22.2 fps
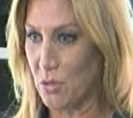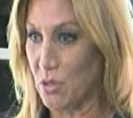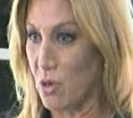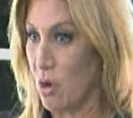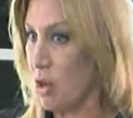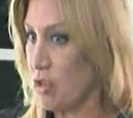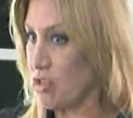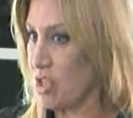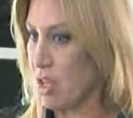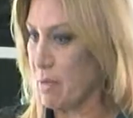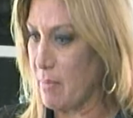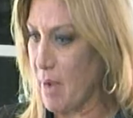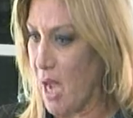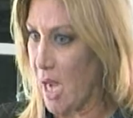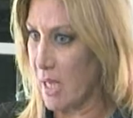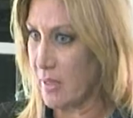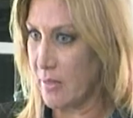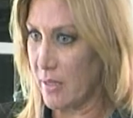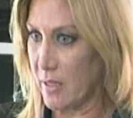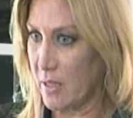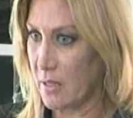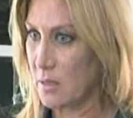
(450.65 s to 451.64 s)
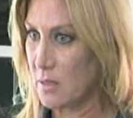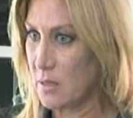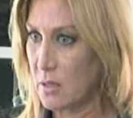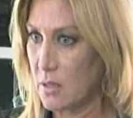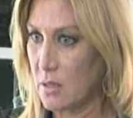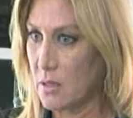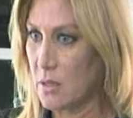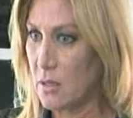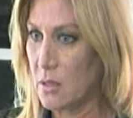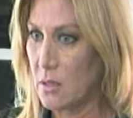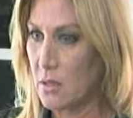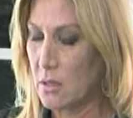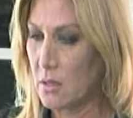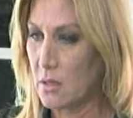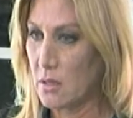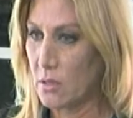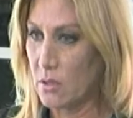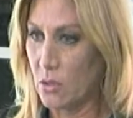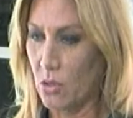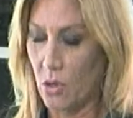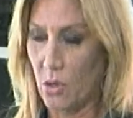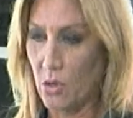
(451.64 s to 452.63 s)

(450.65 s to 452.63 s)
no, sin Maite. ¿Ah, tú te quedas acá? No,